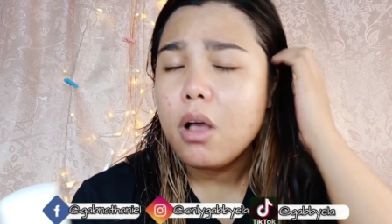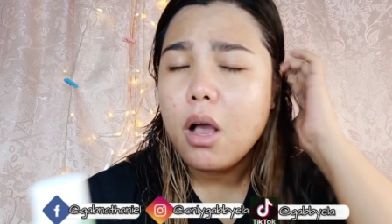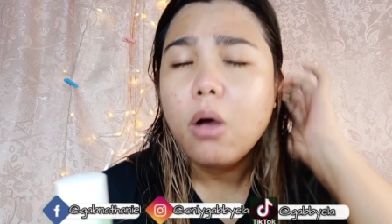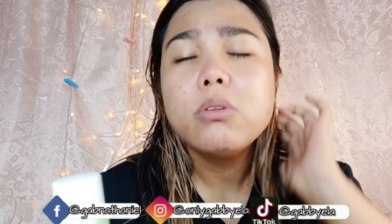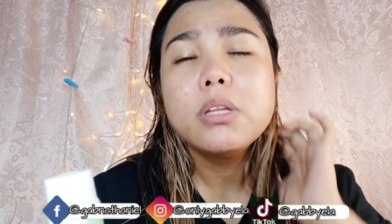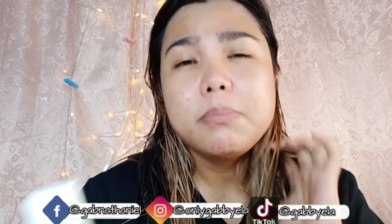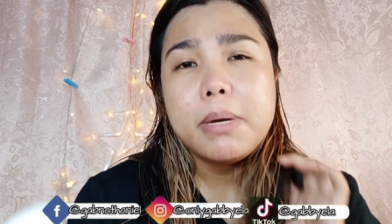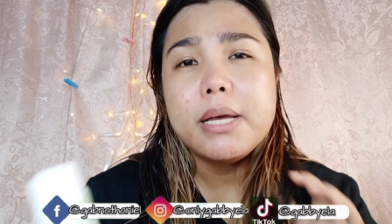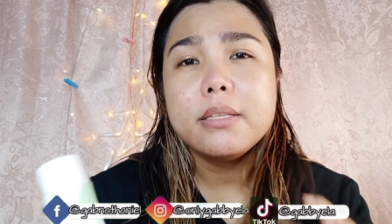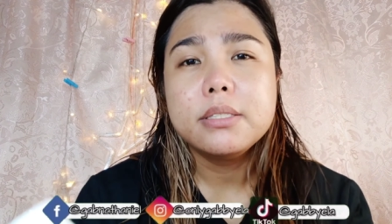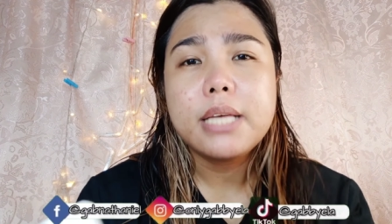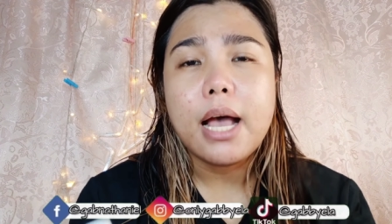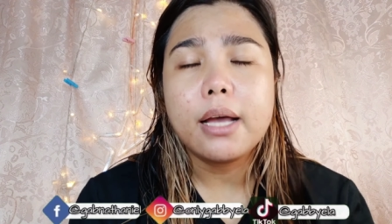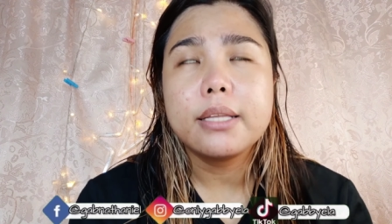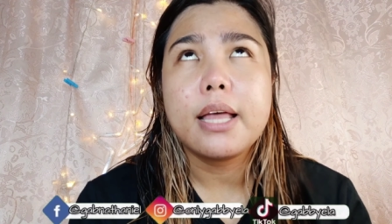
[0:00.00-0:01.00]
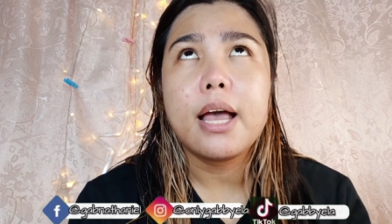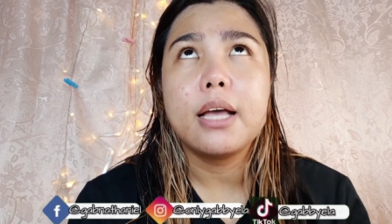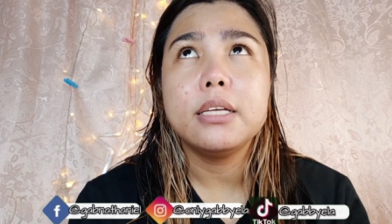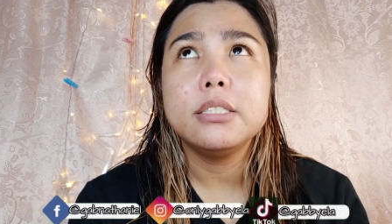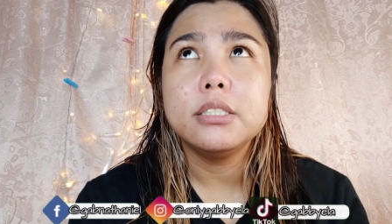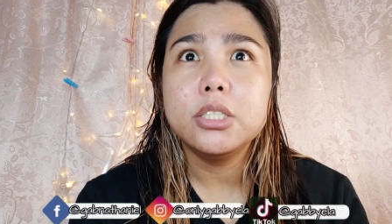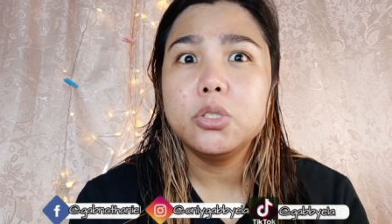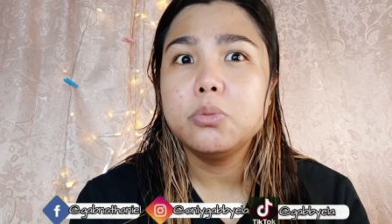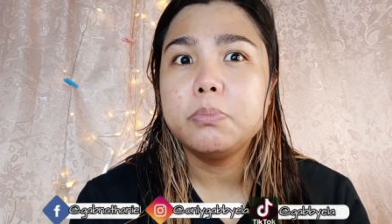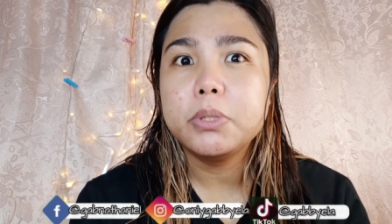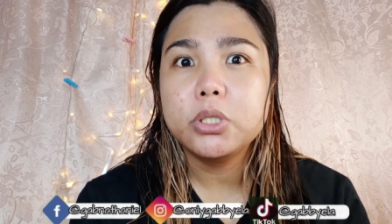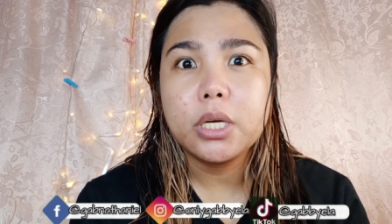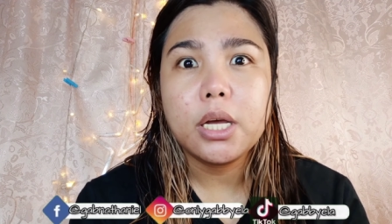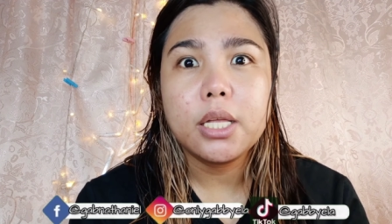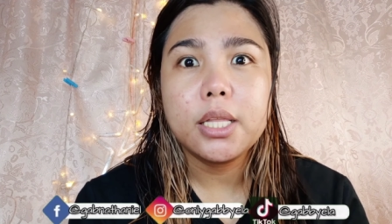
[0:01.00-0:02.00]
ako naman sa akin ah, hindi ko pa
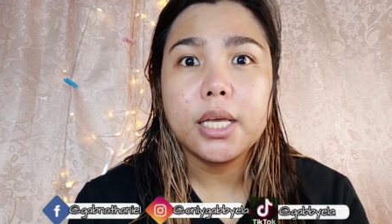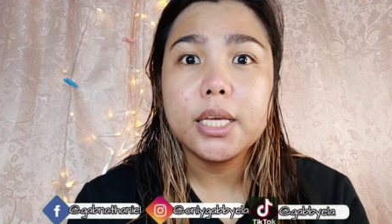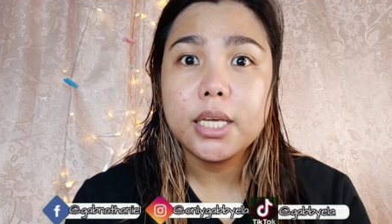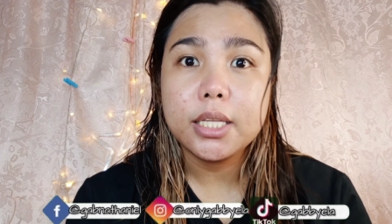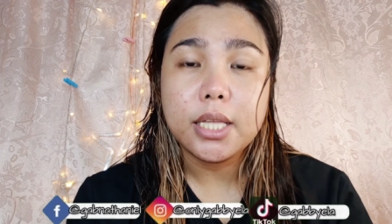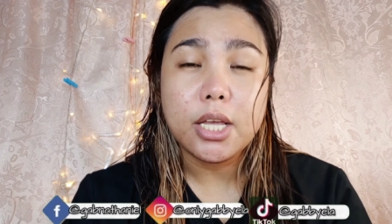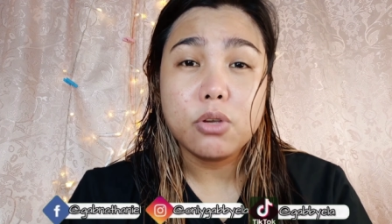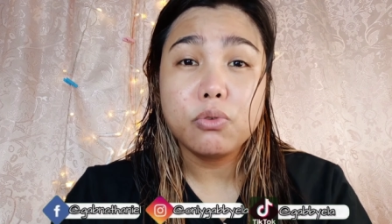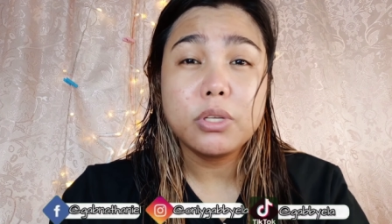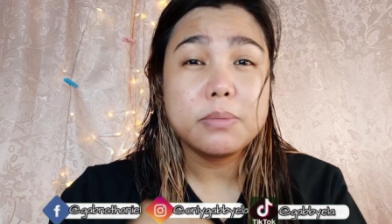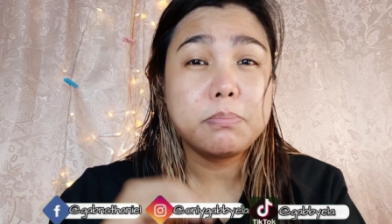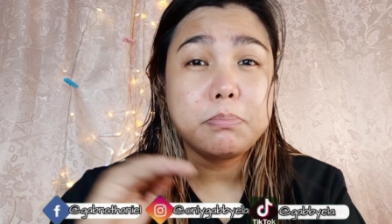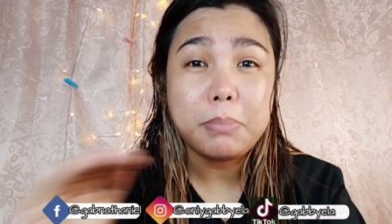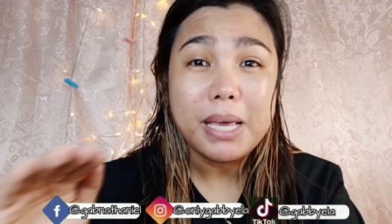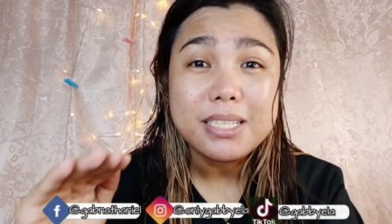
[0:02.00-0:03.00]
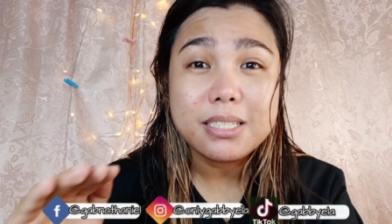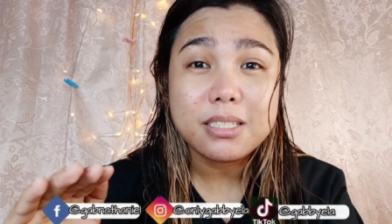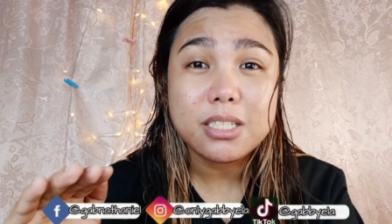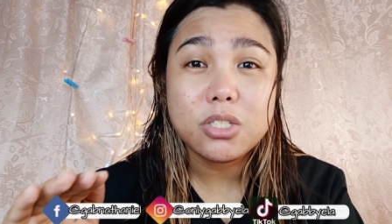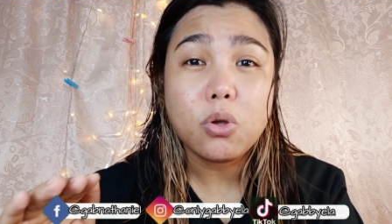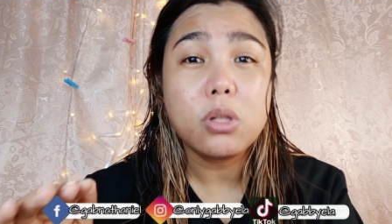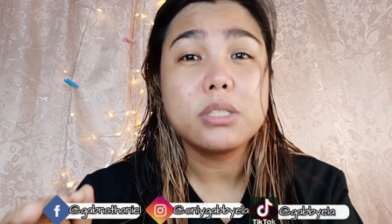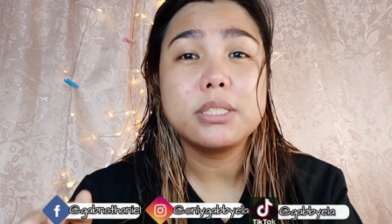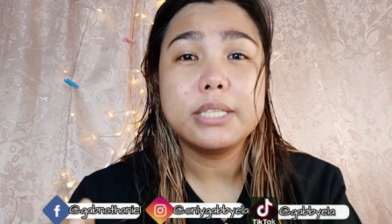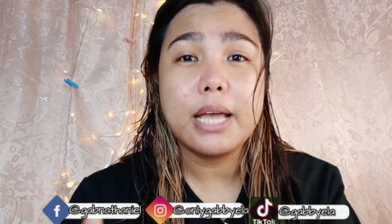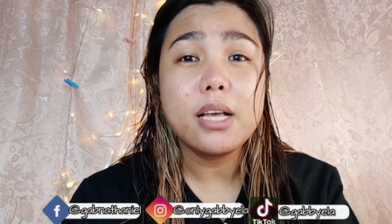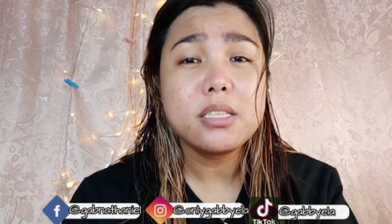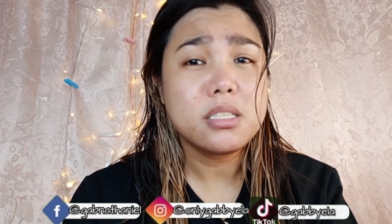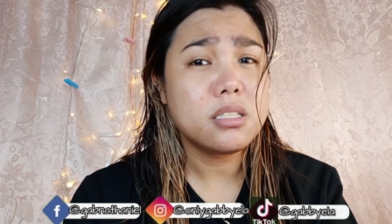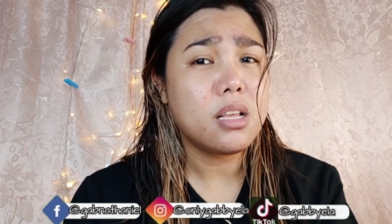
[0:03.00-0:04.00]
siya nakikita yung sa best result
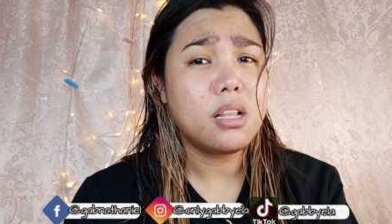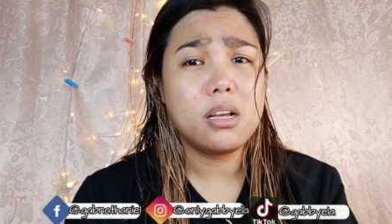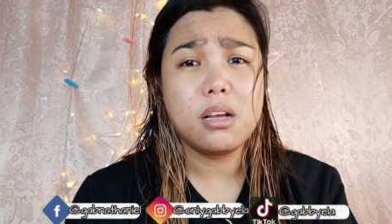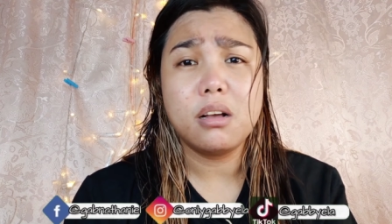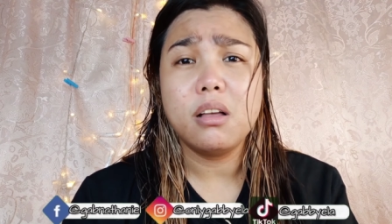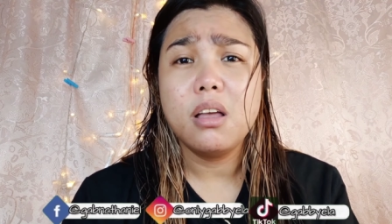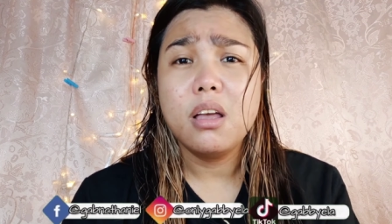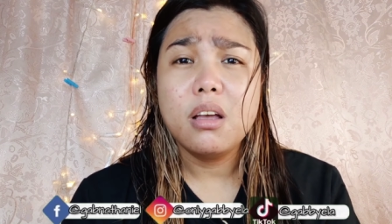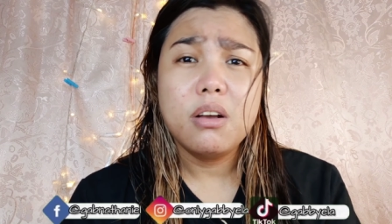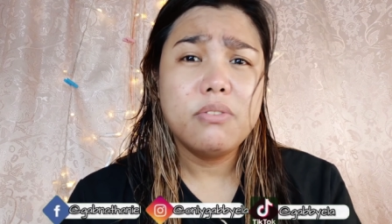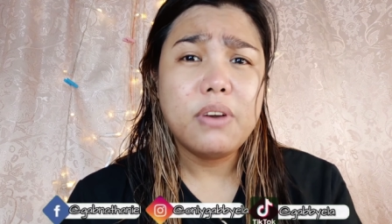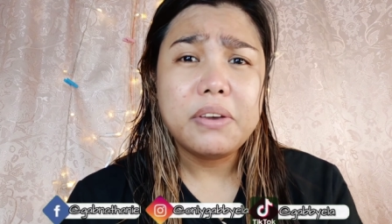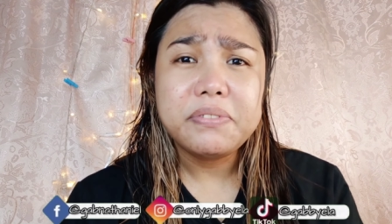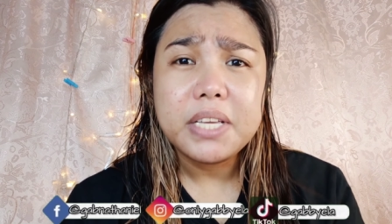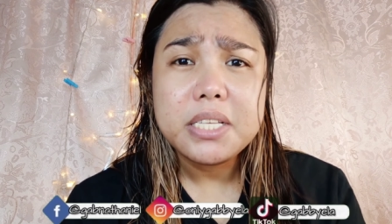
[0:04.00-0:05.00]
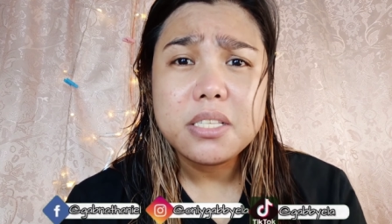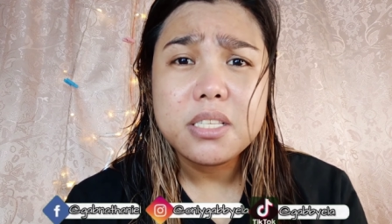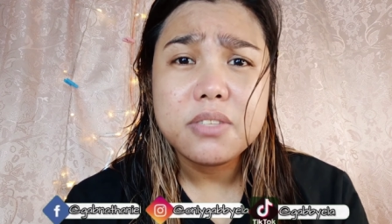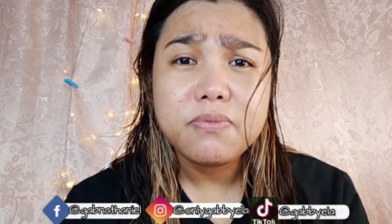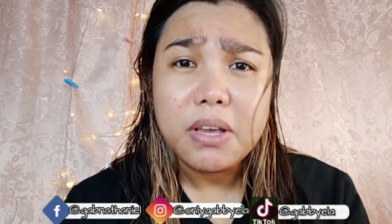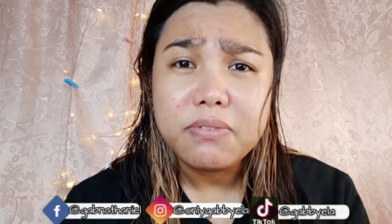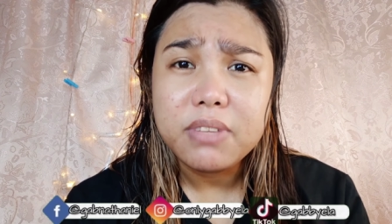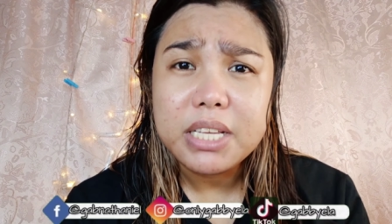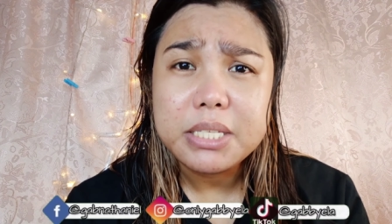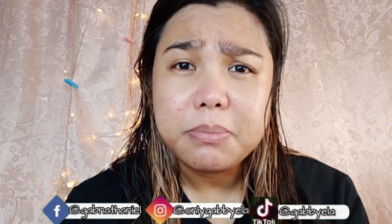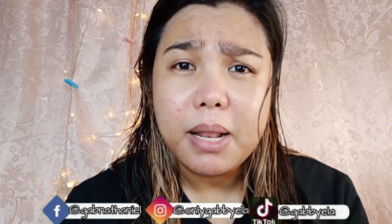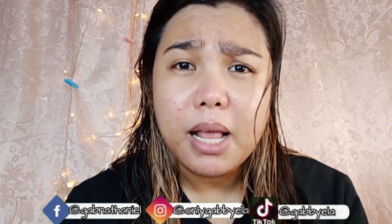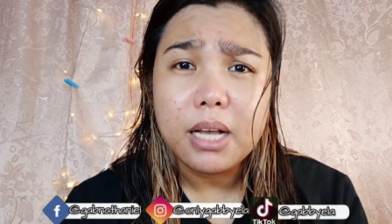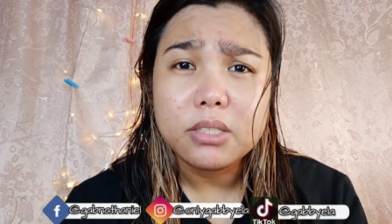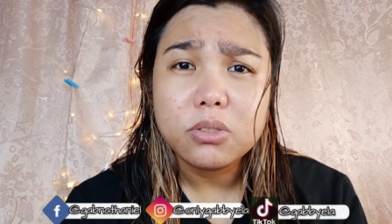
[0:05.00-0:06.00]
niya kasi talagang 5 days is 5 days
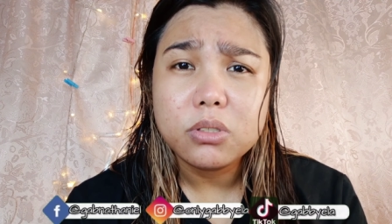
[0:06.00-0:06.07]
pa lang.